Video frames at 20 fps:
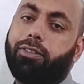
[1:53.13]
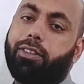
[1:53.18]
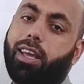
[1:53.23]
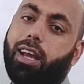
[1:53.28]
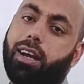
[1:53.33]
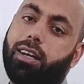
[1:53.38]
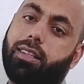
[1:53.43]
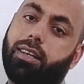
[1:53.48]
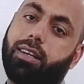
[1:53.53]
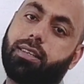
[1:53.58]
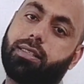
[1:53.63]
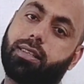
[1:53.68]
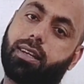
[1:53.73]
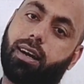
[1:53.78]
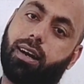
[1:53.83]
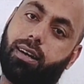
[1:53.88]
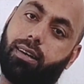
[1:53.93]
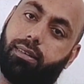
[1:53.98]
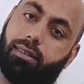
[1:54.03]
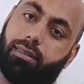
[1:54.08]
द अदर इज
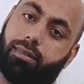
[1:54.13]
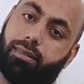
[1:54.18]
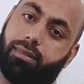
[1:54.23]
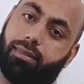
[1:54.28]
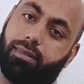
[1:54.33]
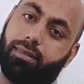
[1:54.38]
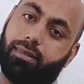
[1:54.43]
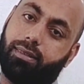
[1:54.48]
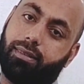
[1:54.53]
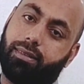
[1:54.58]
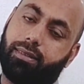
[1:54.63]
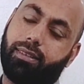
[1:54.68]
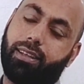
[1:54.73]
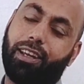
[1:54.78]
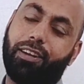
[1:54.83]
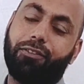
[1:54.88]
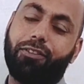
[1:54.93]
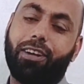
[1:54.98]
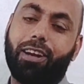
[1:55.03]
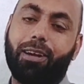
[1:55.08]
कार्ड
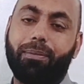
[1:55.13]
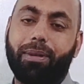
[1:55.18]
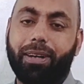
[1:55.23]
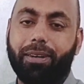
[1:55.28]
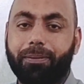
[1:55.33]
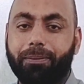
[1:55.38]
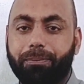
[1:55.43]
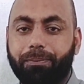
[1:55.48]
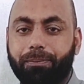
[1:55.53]
फिलामेंट